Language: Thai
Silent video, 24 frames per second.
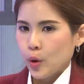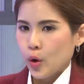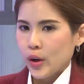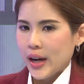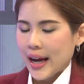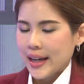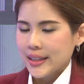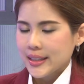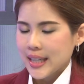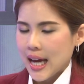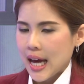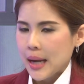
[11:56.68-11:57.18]
โปร
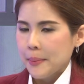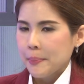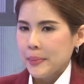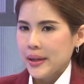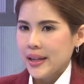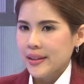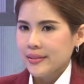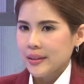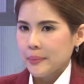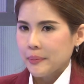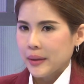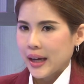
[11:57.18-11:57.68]
ดักชัน
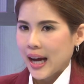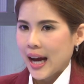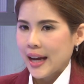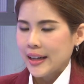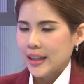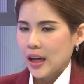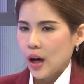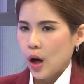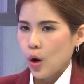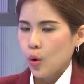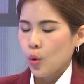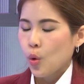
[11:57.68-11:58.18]
ไม่สำคัญ
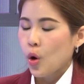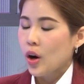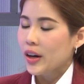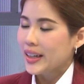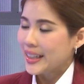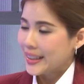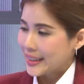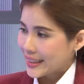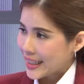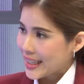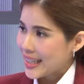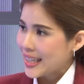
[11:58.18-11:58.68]
เท่าคุณ
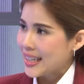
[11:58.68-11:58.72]
ภา